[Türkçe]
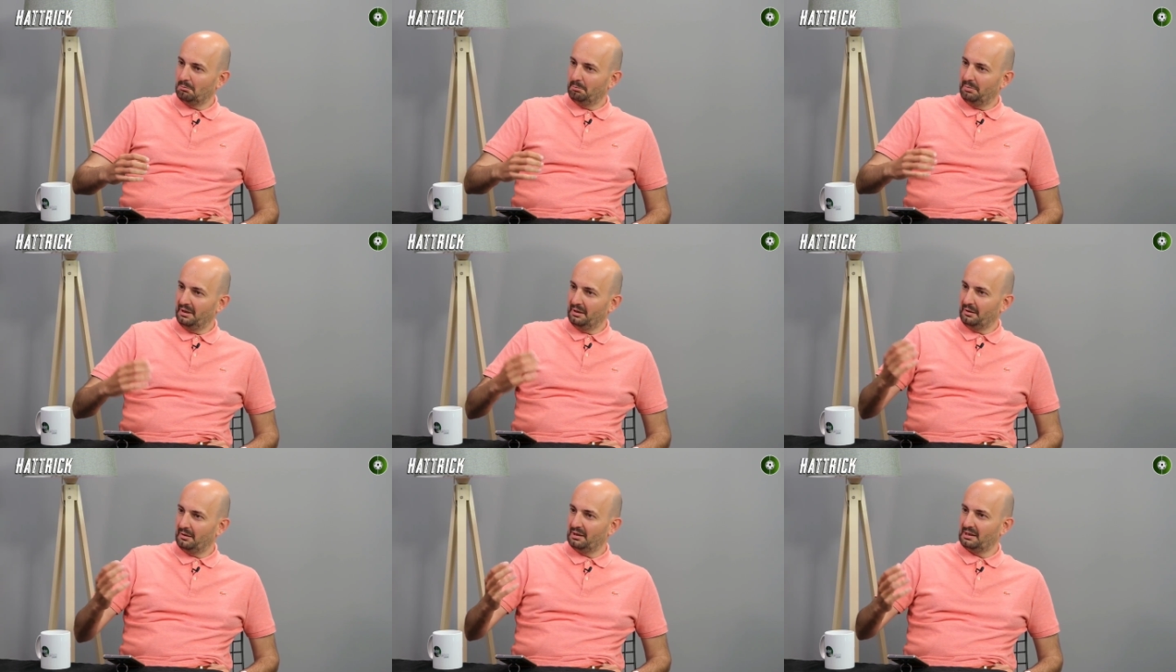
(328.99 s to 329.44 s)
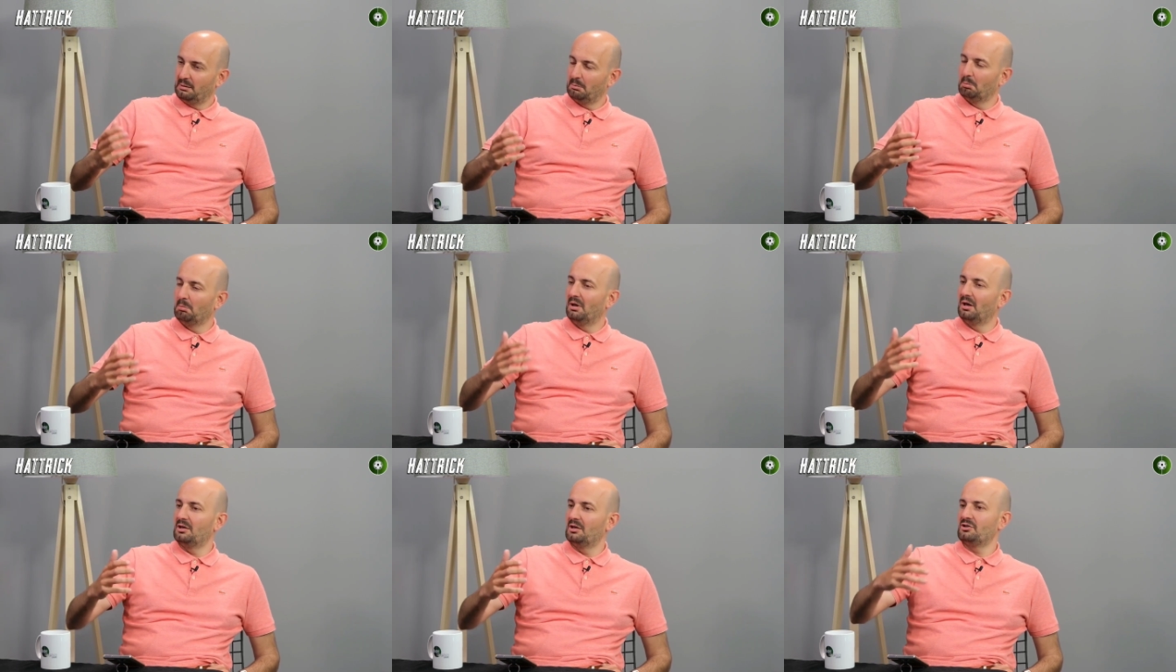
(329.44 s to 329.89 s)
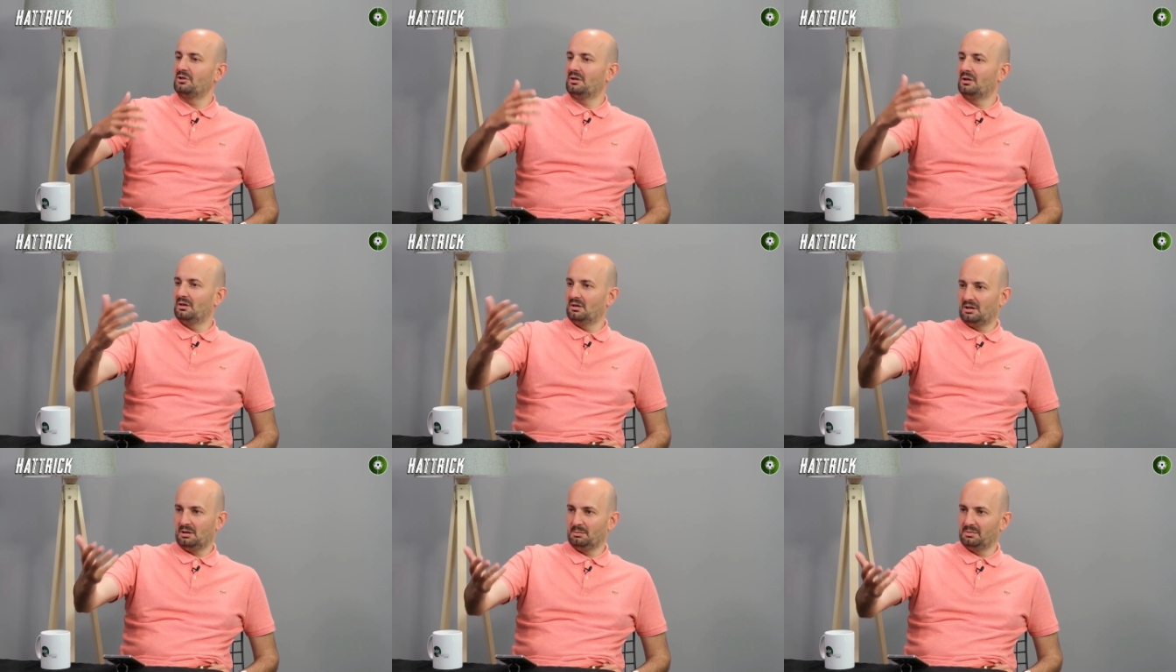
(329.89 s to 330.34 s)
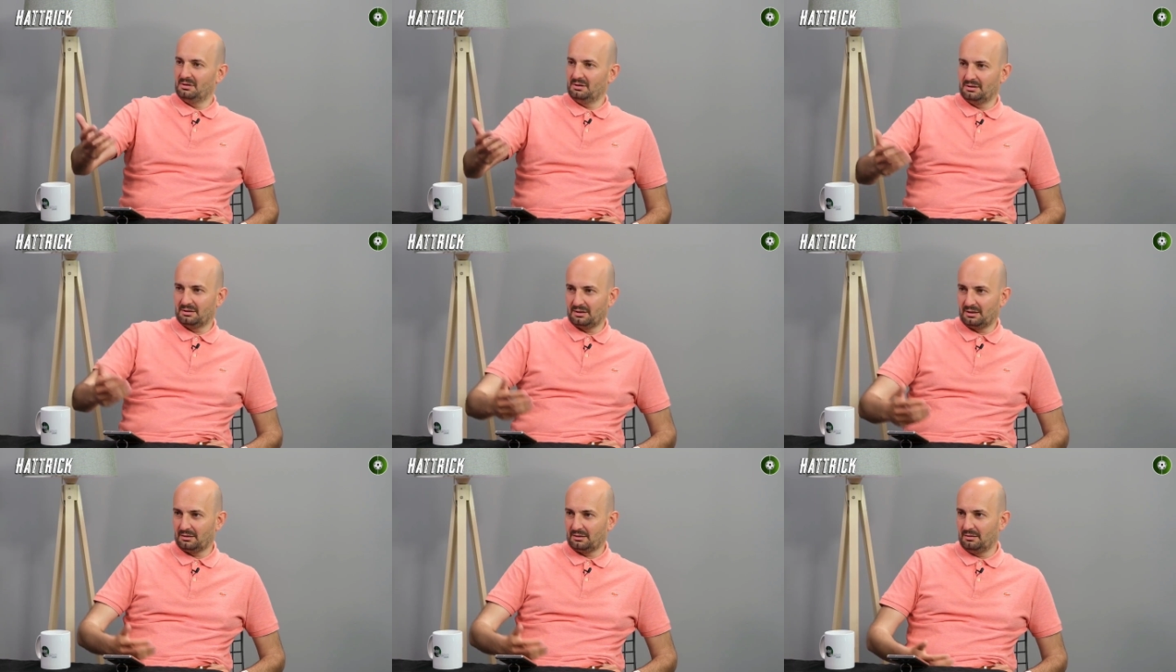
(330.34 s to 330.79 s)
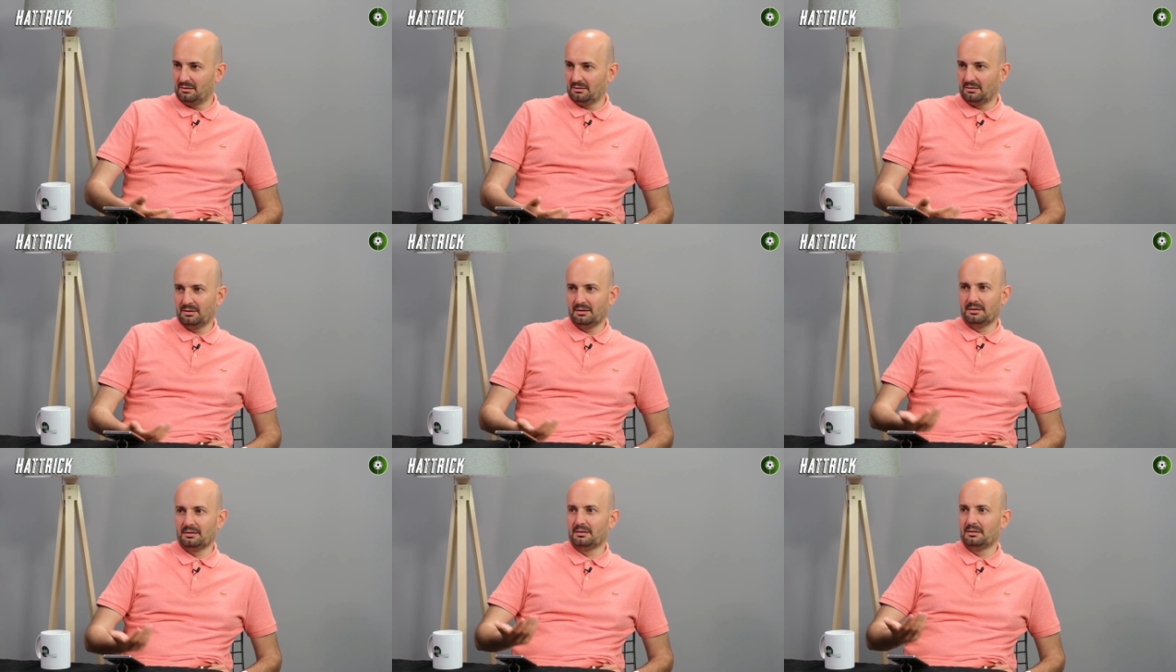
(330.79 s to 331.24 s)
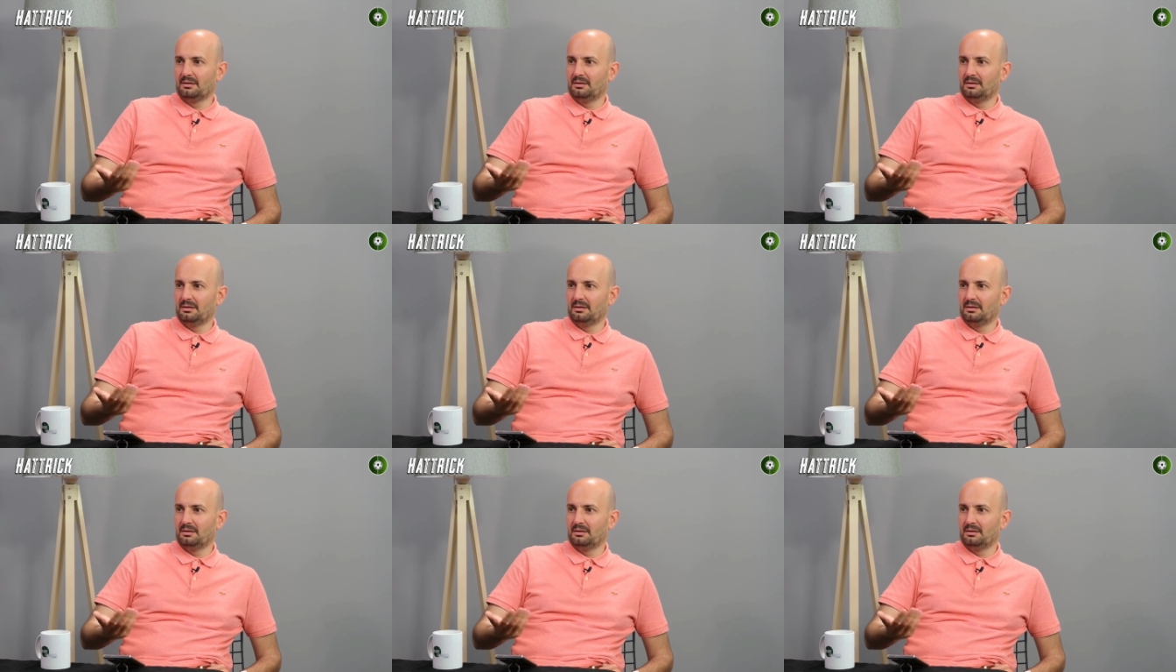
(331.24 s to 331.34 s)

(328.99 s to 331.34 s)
Pereira gibi macera aramadığı takdirde